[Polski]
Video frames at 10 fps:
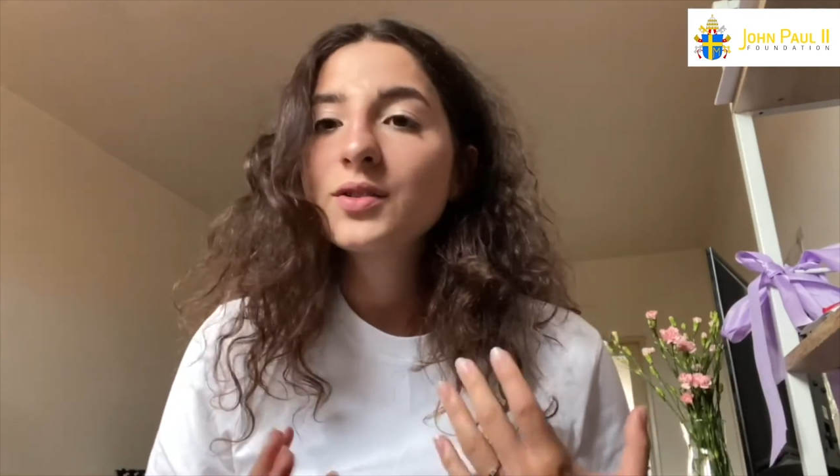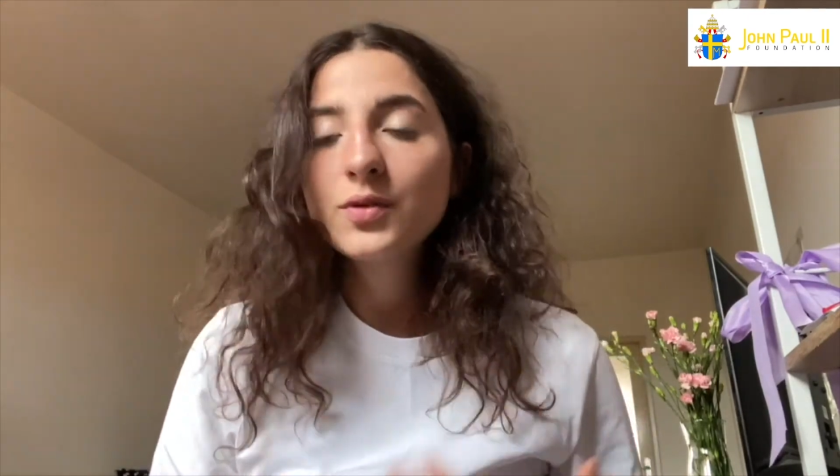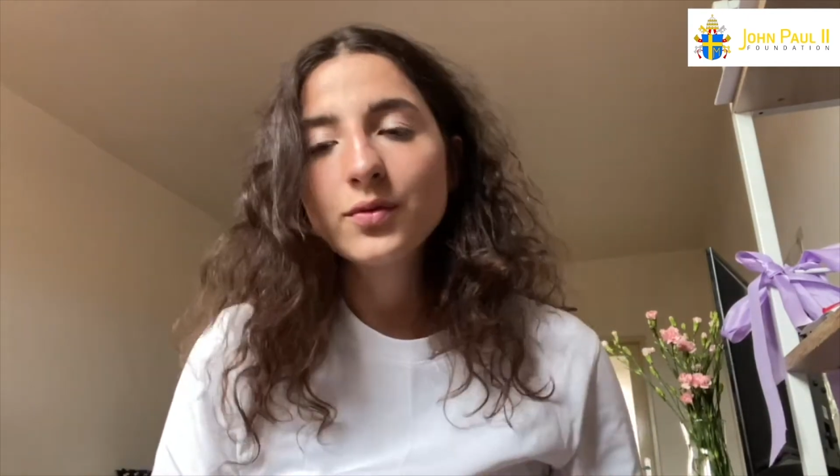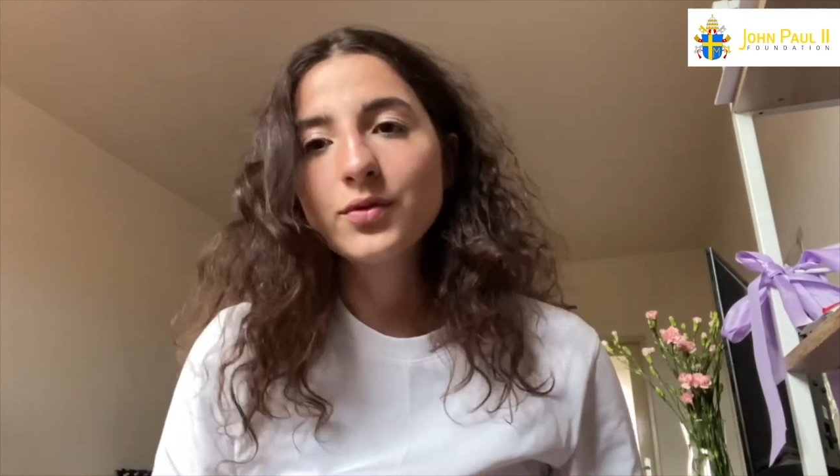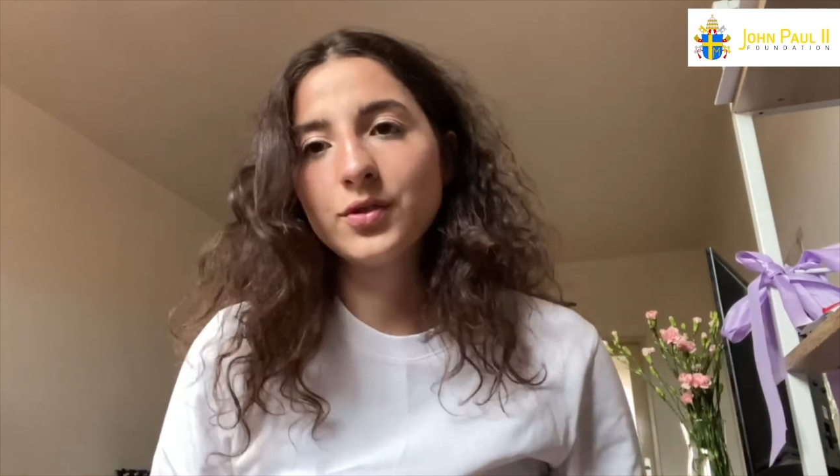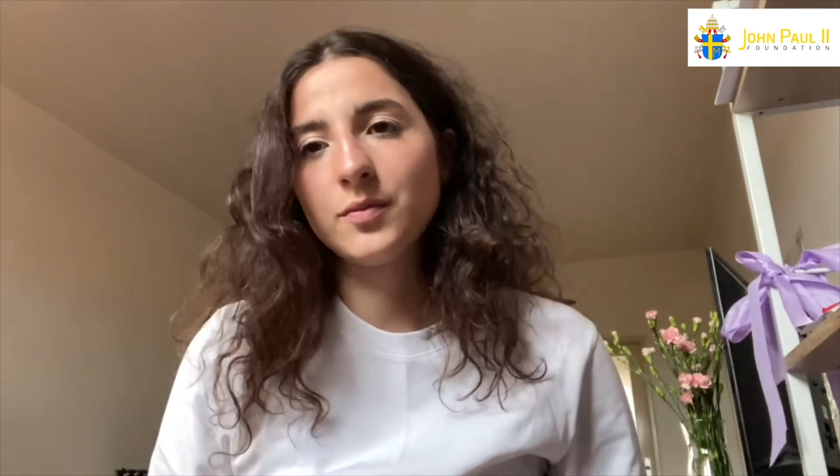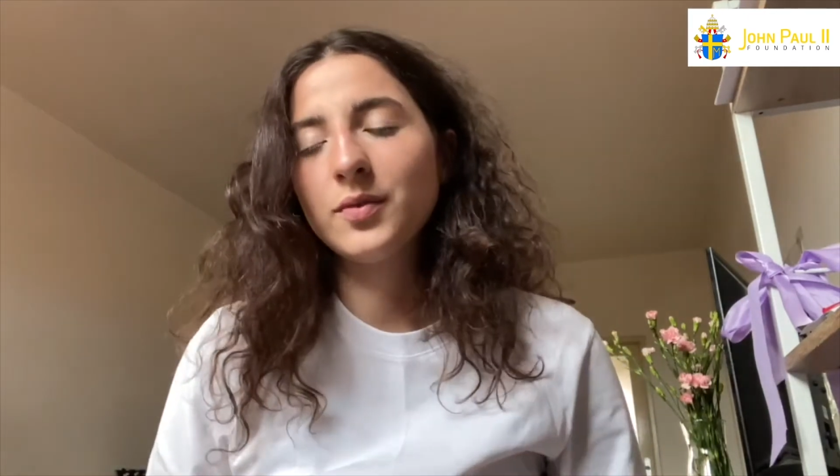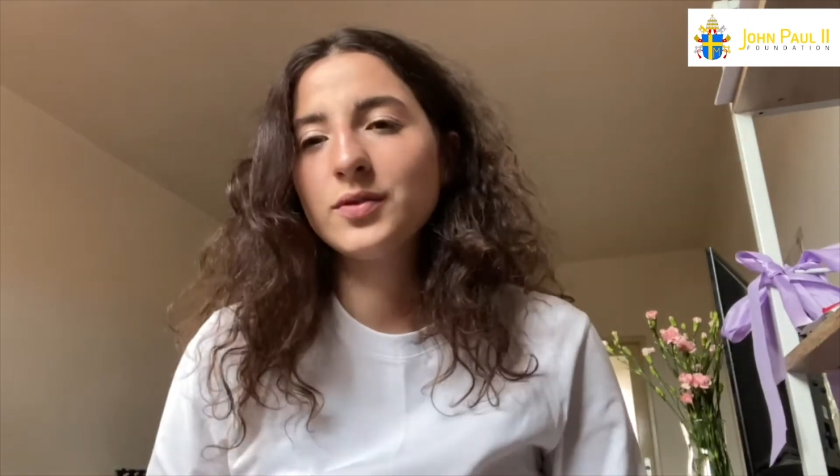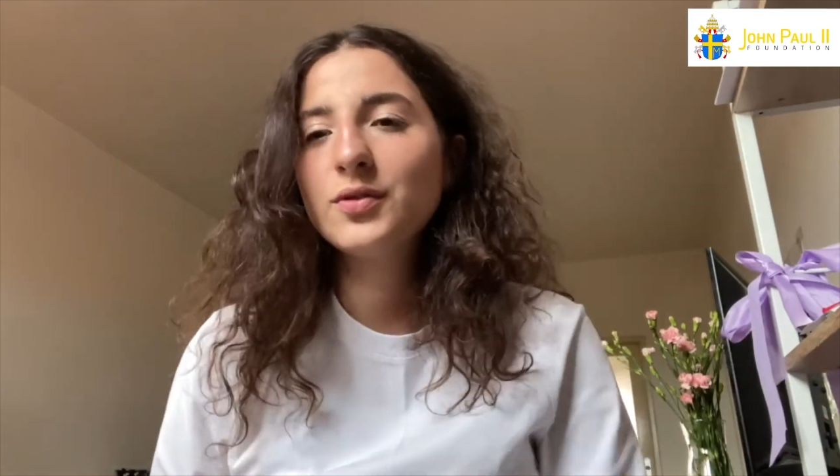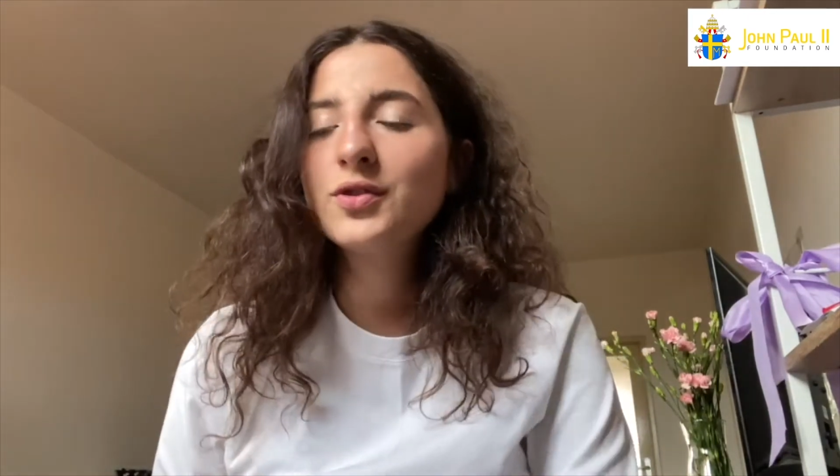dużo
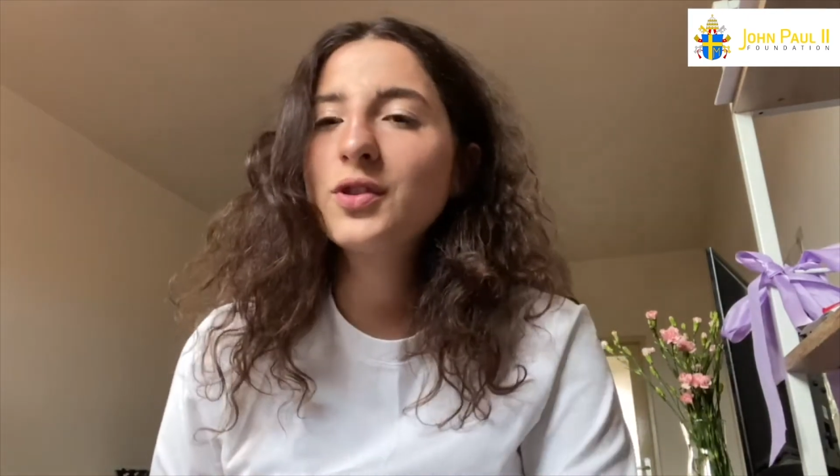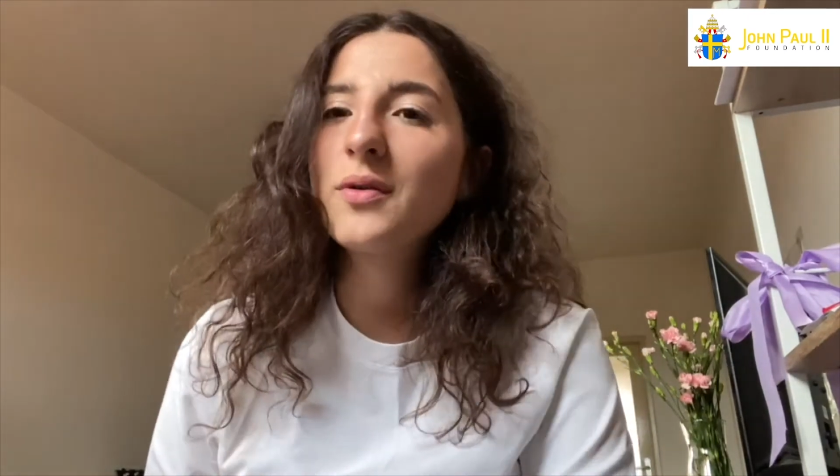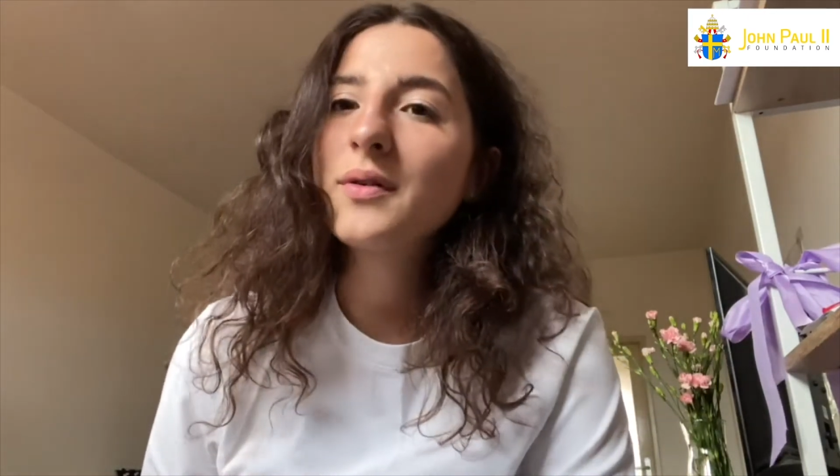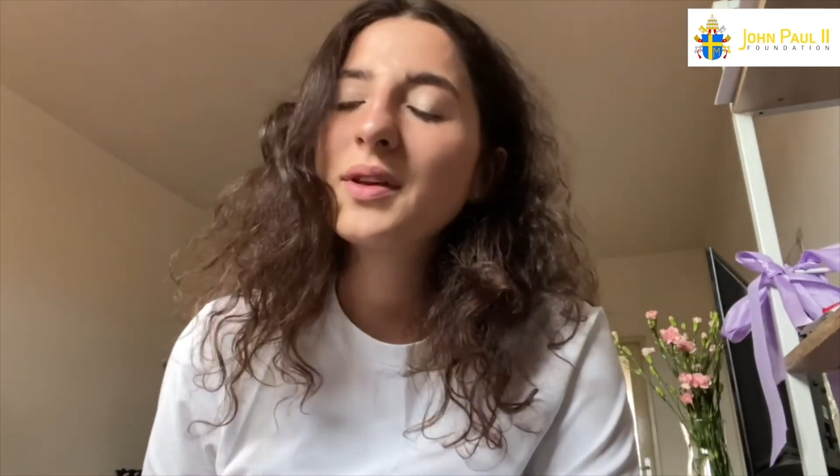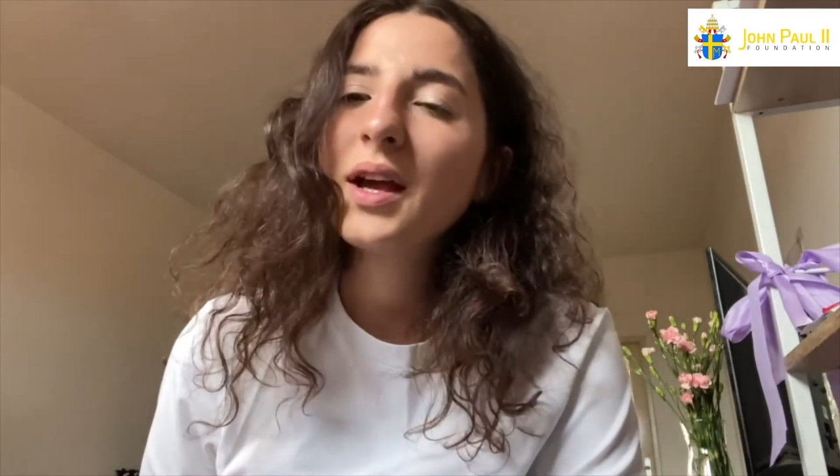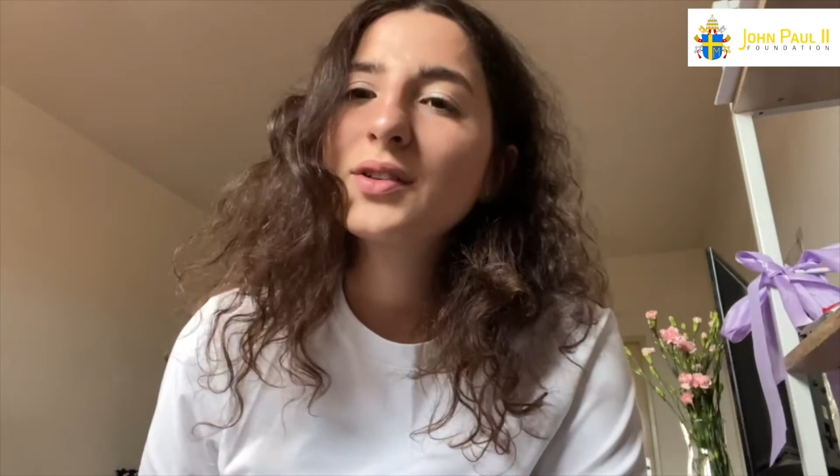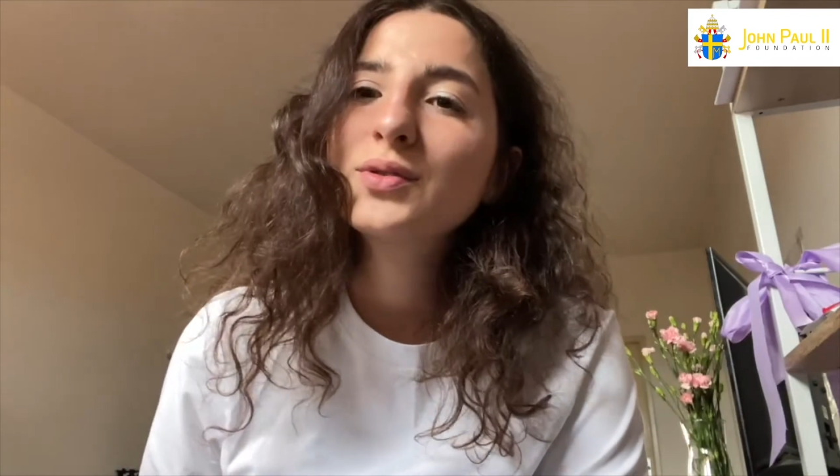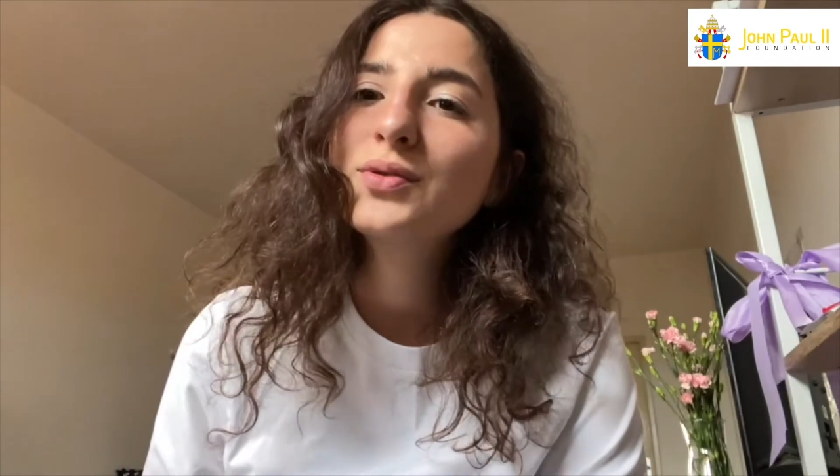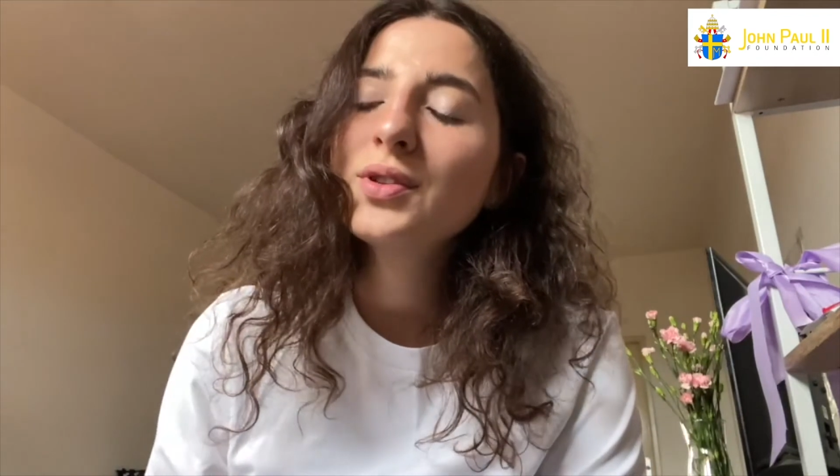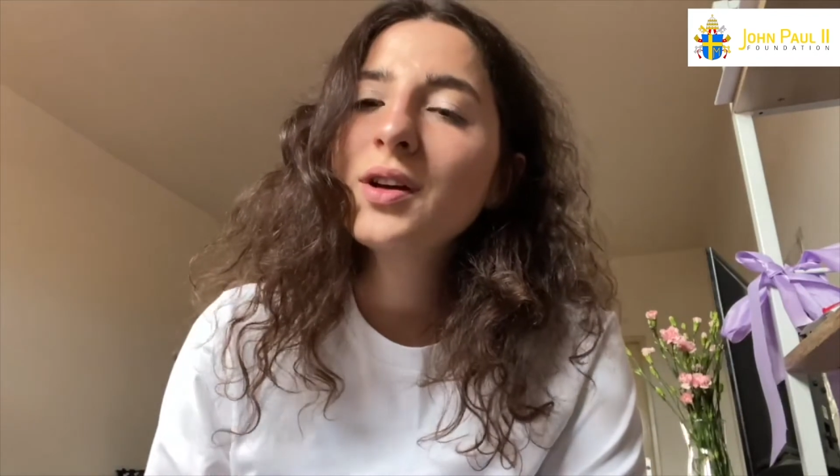podróżował, jak
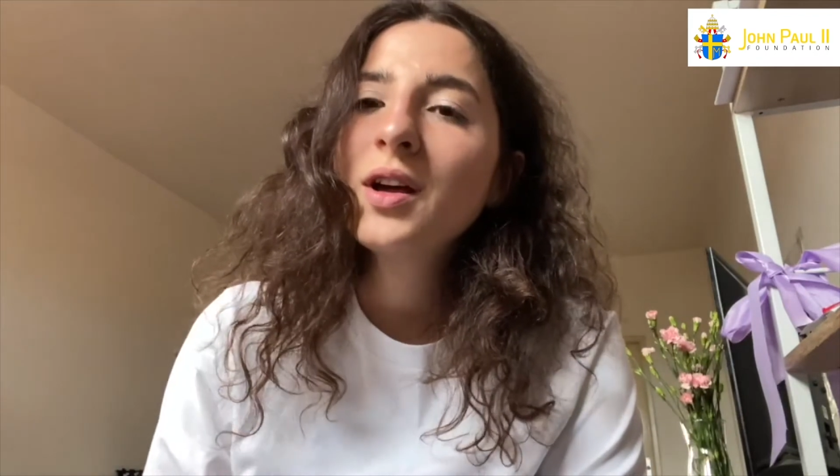dużo